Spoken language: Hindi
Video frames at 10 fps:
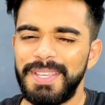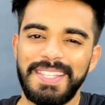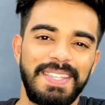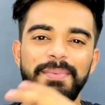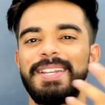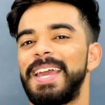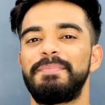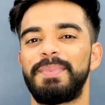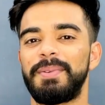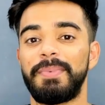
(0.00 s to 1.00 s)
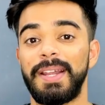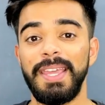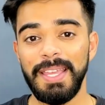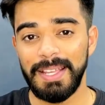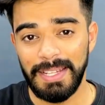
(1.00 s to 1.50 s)
किसी भी टाइम पर
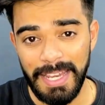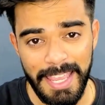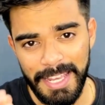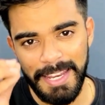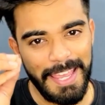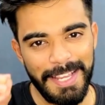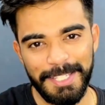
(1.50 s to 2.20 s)
पढ़ें लेकिन